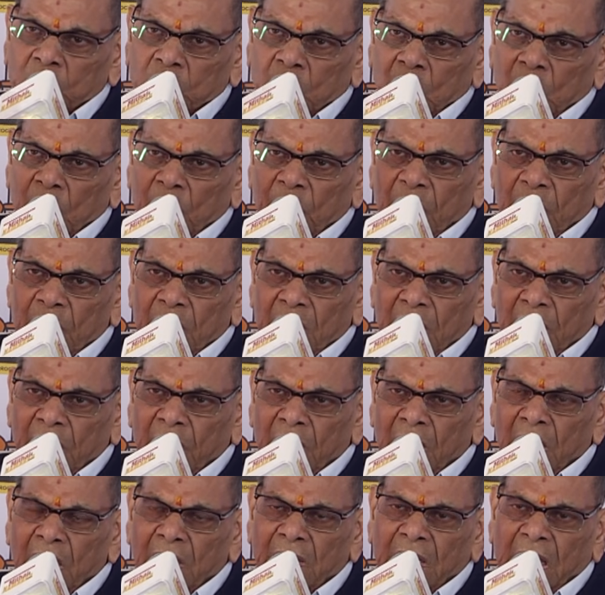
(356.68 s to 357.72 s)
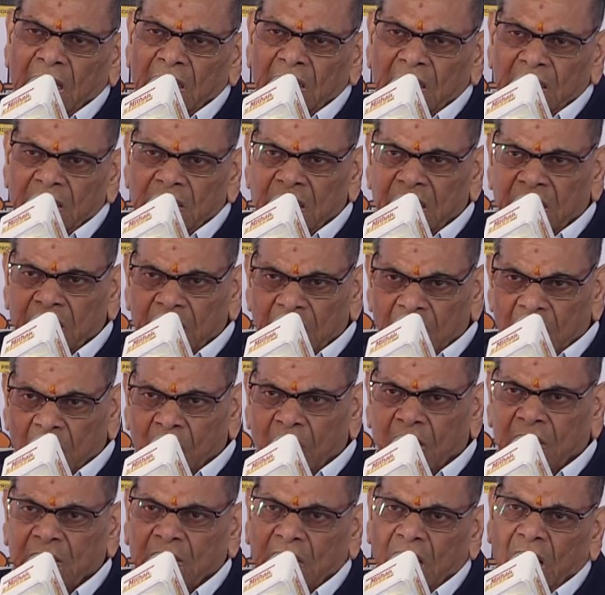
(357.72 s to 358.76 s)
सौ रुपया मेरे दादाजी ने दिया
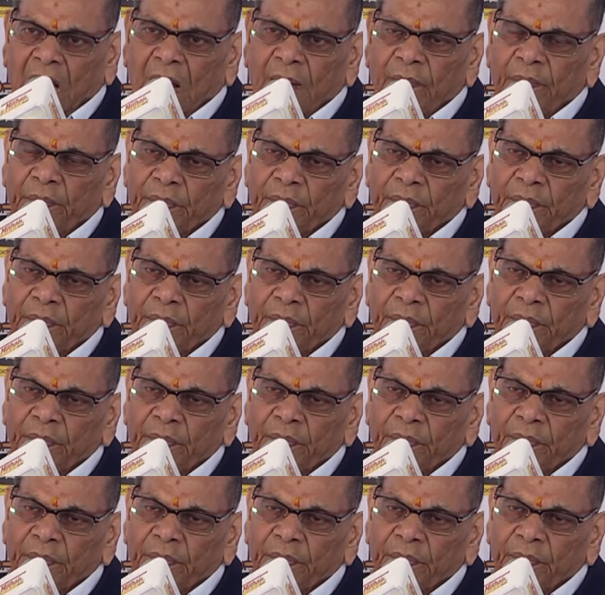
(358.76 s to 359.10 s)
हुआ था